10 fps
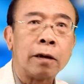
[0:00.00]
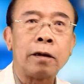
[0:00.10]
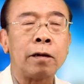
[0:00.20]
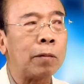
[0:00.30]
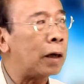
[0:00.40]

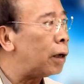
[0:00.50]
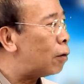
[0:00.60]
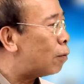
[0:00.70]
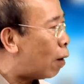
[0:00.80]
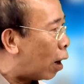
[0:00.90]
nhưng mà nếu
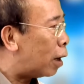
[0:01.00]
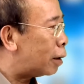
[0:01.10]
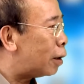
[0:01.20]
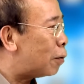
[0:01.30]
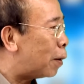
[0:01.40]
ông
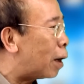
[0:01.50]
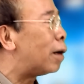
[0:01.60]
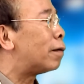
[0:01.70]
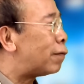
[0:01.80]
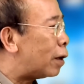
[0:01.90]
hỏi nếu
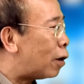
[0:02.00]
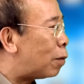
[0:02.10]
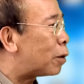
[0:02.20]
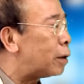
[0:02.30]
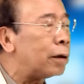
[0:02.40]
mà phải
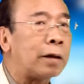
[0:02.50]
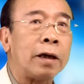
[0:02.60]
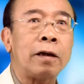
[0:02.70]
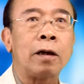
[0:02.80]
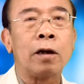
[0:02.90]
nói một cái thực tiễn